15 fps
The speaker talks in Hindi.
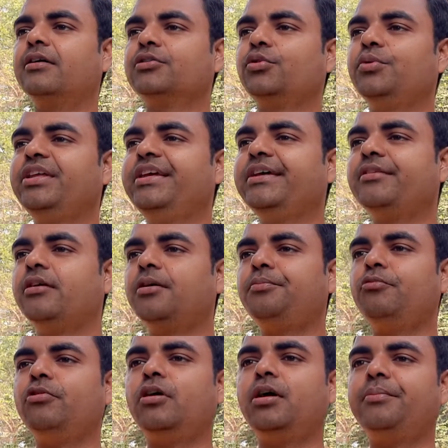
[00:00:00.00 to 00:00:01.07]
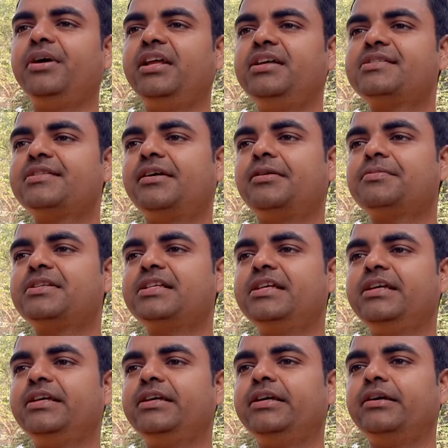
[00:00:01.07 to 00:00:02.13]
तो ये था पूरा मेरे हिसाब से
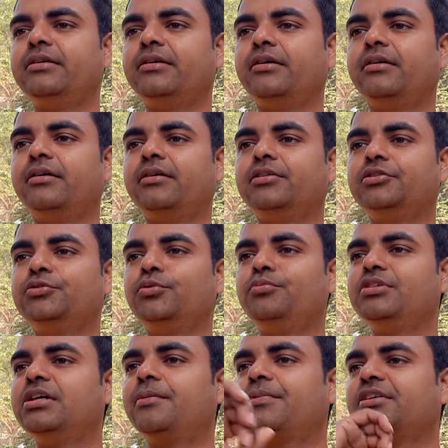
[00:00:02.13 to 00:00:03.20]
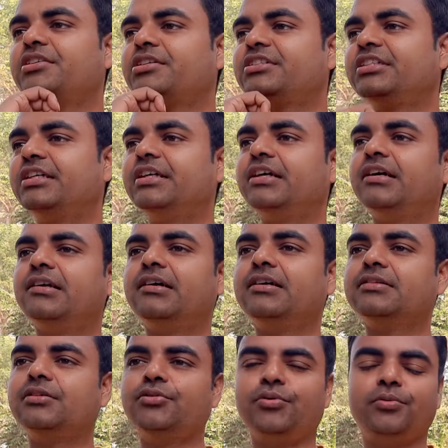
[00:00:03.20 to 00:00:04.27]
आ, जो मुझे आपके साथ शेयर करना
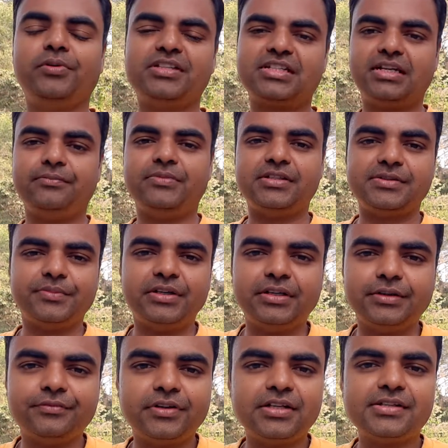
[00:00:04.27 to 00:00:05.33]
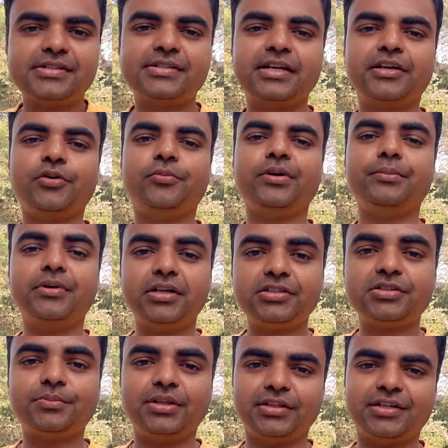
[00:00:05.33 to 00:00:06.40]
था दोनों बीच के बीच में डिफरेंस थैंक यू वेरी
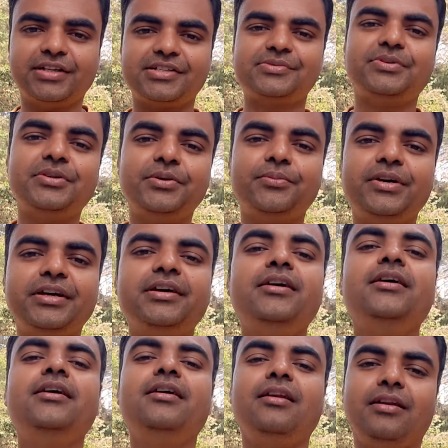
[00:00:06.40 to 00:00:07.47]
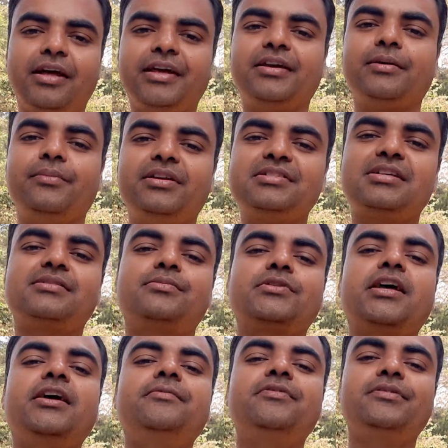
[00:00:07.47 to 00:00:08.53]
मच मिलता है नेक्स्ट वीडियो में लाइक कमेंट
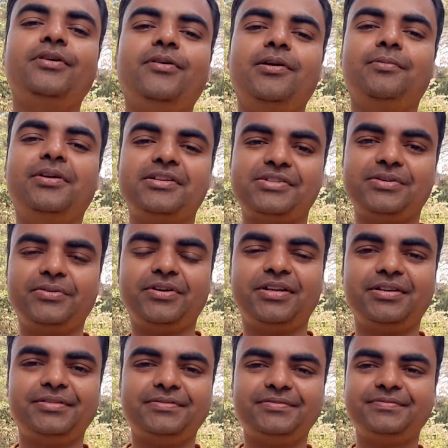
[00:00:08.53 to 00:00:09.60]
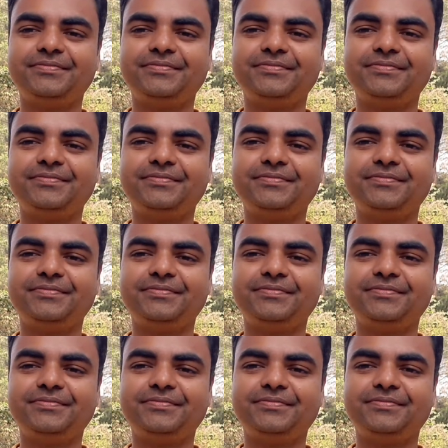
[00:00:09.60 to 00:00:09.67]
सब्सक्राइब गॉड ब्लेस यू ऑल